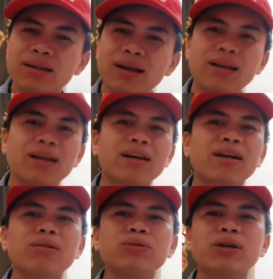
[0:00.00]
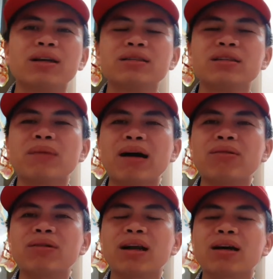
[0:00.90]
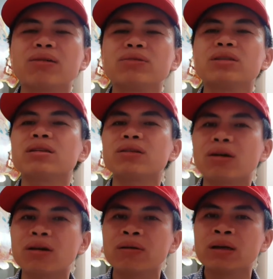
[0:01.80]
thế nên là câu chuyện là dự báo nó là câu chuyện rất khó